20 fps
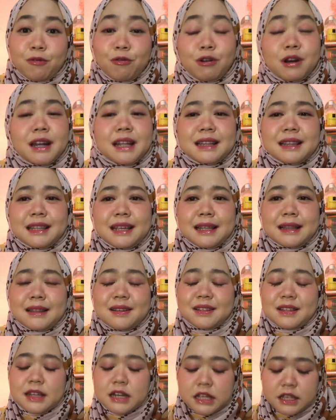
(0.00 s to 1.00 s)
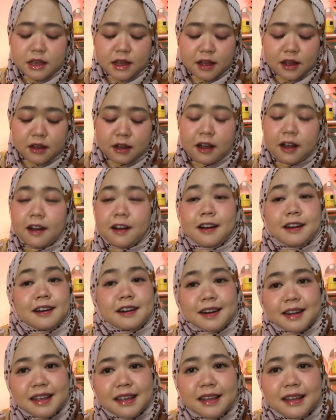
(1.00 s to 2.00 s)
kulit gitu jadinya nggak
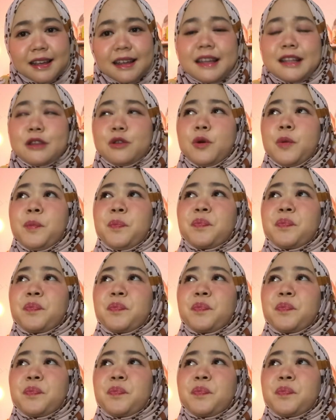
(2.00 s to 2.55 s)
kering gitu